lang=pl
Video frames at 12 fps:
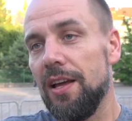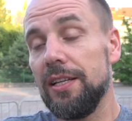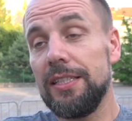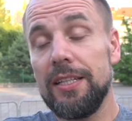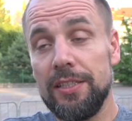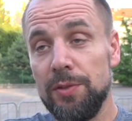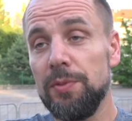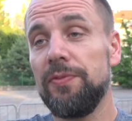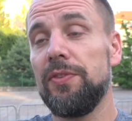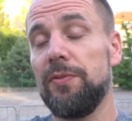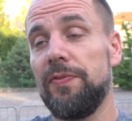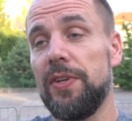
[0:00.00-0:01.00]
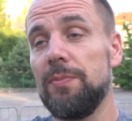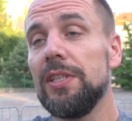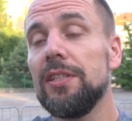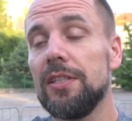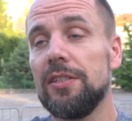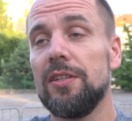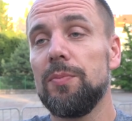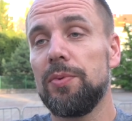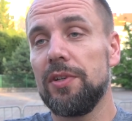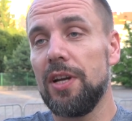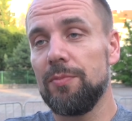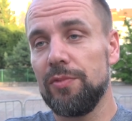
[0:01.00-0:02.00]
E, graliśmy fragmenty naszego
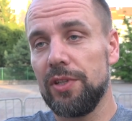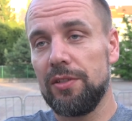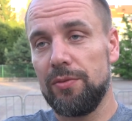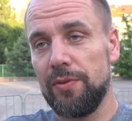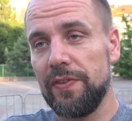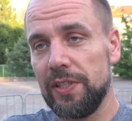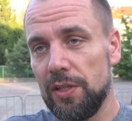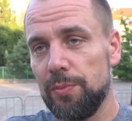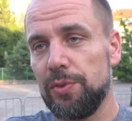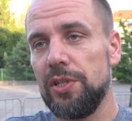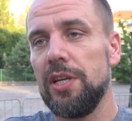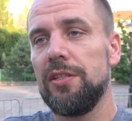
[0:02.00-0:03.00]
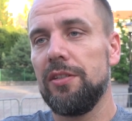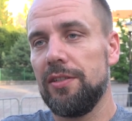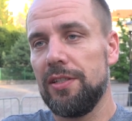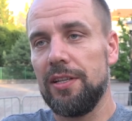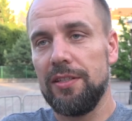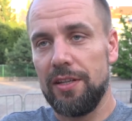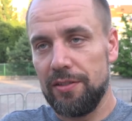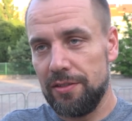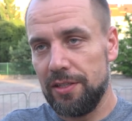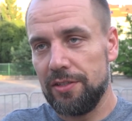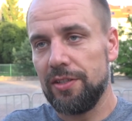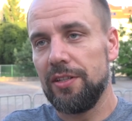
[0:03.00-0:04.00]
programu zatytułowanego Przyjęcie, to jest naj
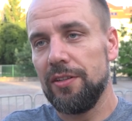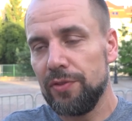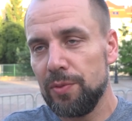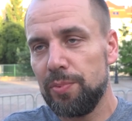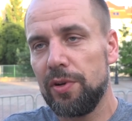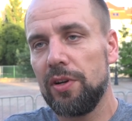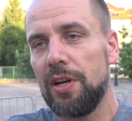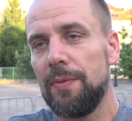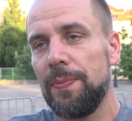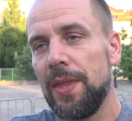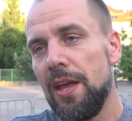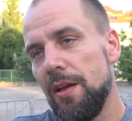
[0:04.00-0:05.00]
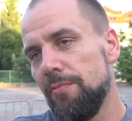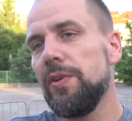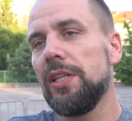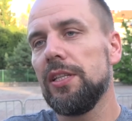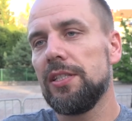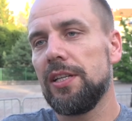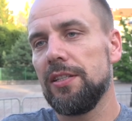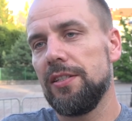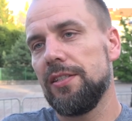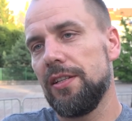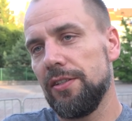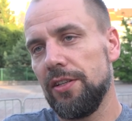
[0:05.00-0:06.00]
nasz najnowszy program. Był jeden sketch
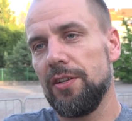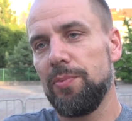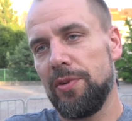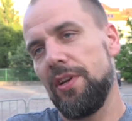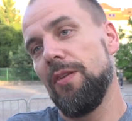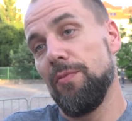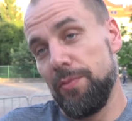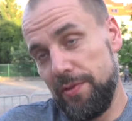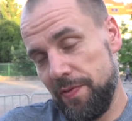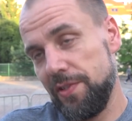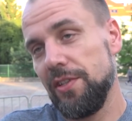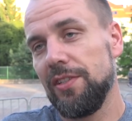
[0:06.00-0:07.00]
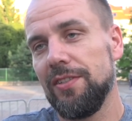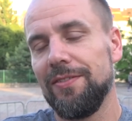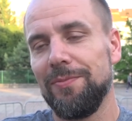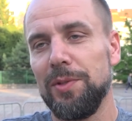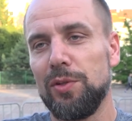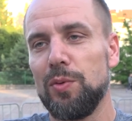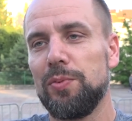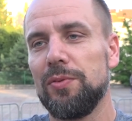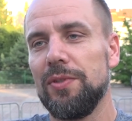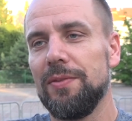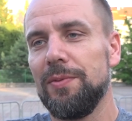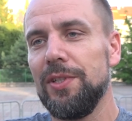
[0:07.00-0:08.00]
ze starszego programu, ponieważ nigdy w
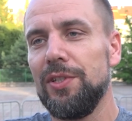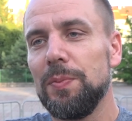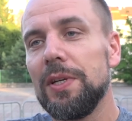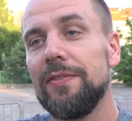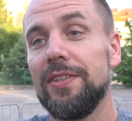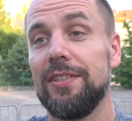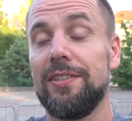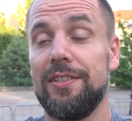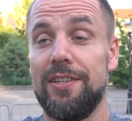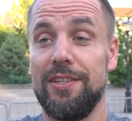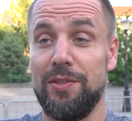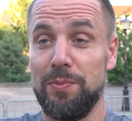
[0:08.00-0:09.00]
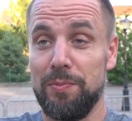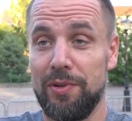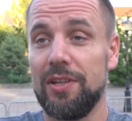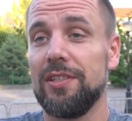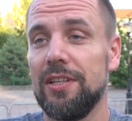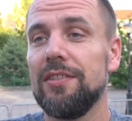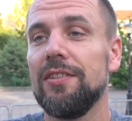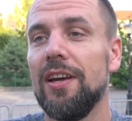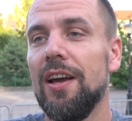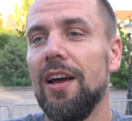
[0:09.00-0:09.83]
Biskupcu nie byliśmy, więc chcieliśmy pokazać